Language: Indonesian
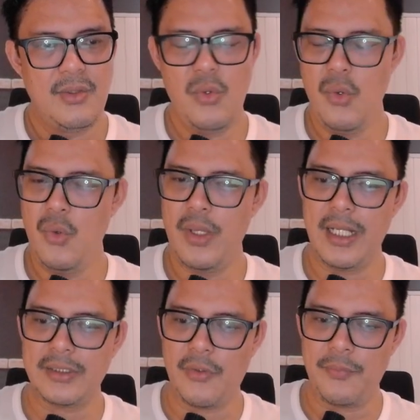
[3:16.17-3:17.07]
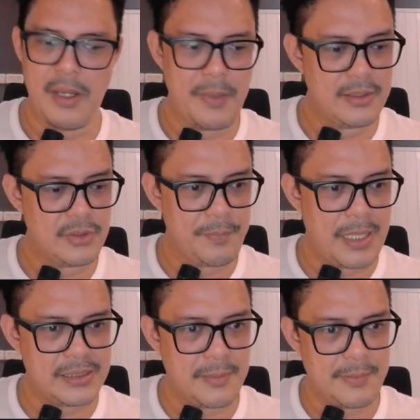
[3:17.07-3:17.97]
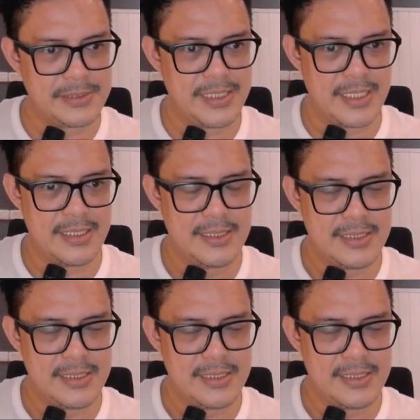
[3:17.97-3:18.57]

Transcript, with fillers: uh enak top apa top bottom sama snare